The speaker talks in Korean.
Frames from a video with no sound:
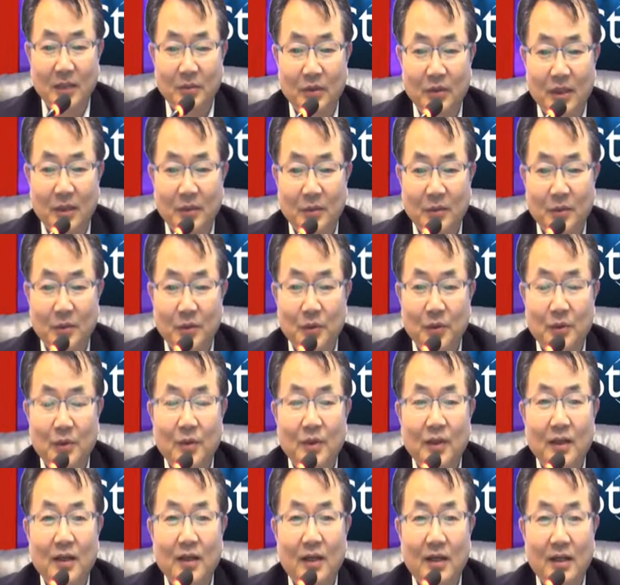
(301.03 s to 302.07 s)
부담으로
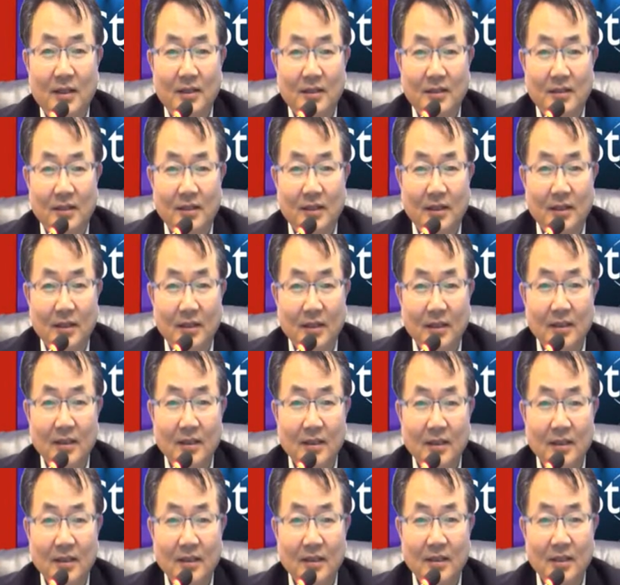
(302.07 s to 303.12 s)
학생
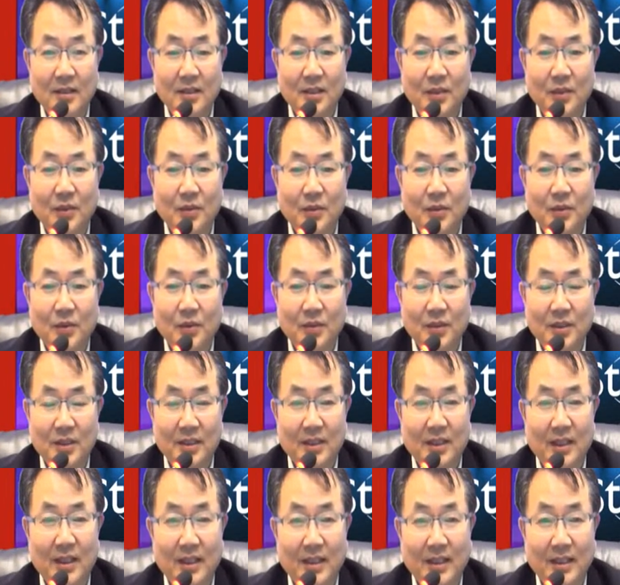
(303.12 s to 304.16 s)
일일이 지도
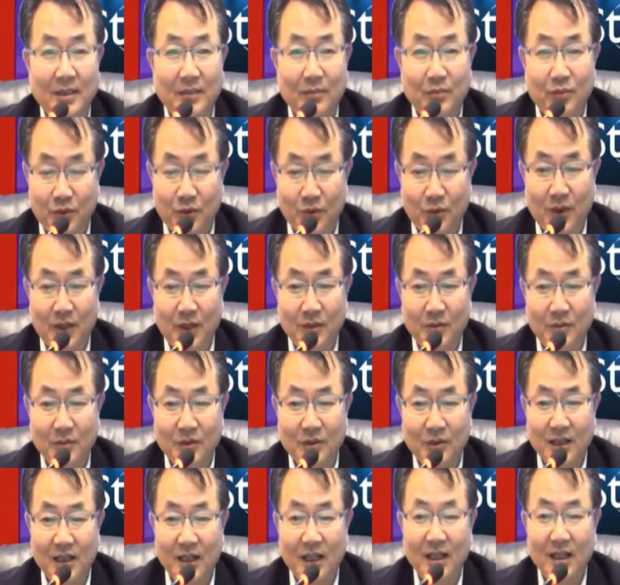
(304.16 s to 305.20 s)
시간이 부족한
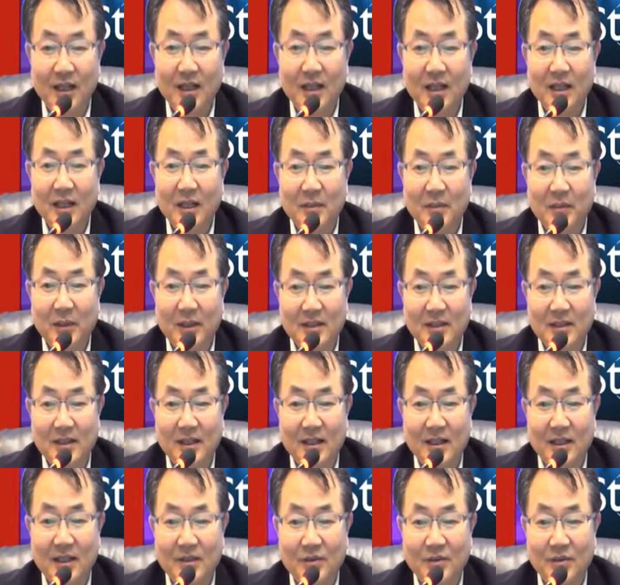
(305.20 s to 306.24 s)
문제가
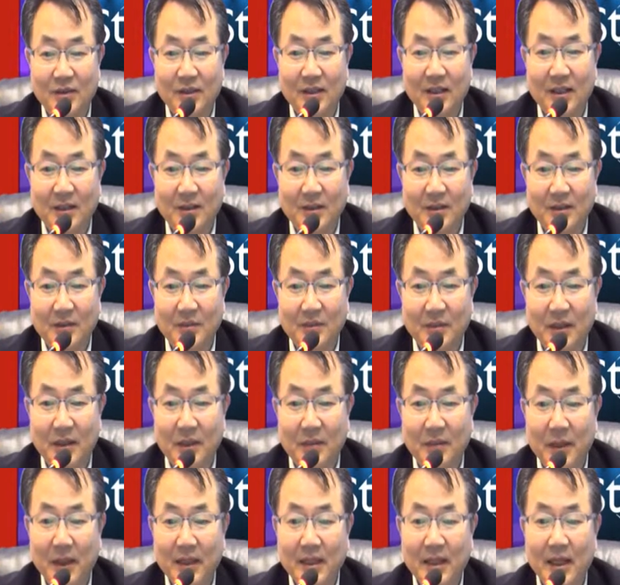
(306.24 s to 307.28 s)
발생할 수 있다는 것입니다.
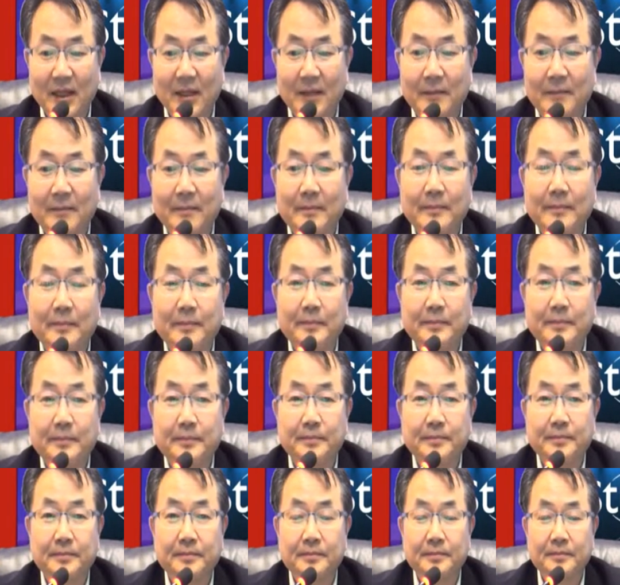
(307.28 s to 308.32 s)
만약
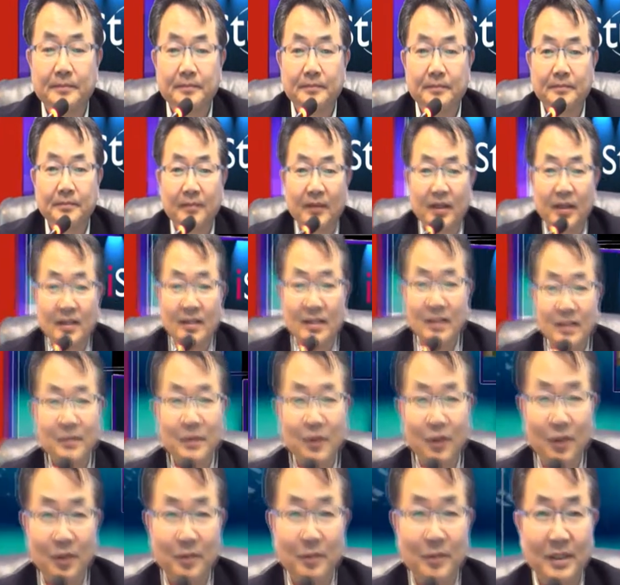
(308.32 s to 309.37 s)
지금
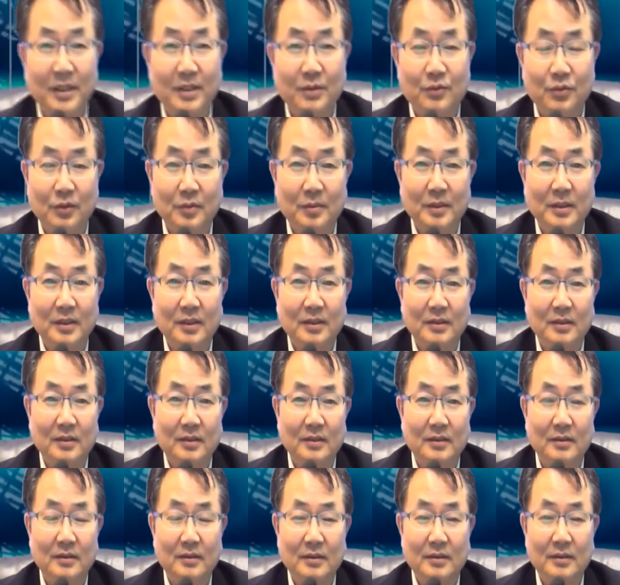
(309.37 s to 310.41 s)
여러분이 수업을
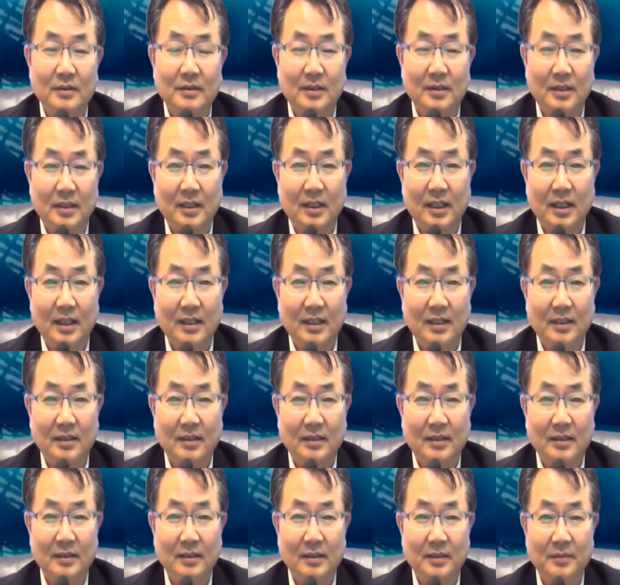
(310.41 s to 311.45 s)
듣듯 제
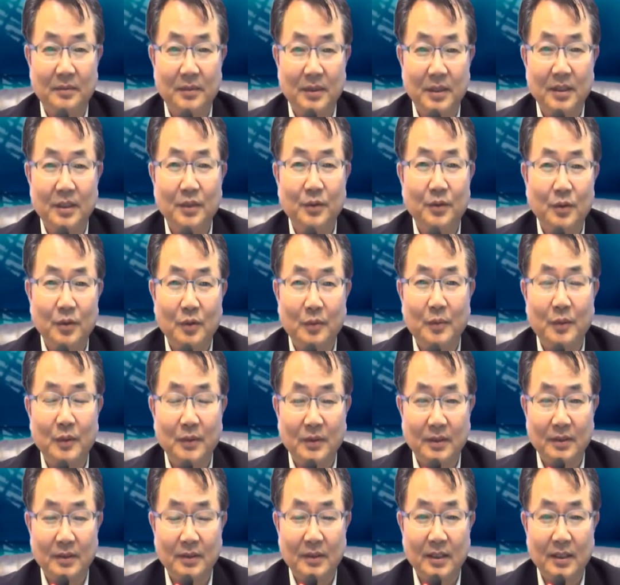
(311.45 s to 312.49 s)
강의를 비디오로 보듯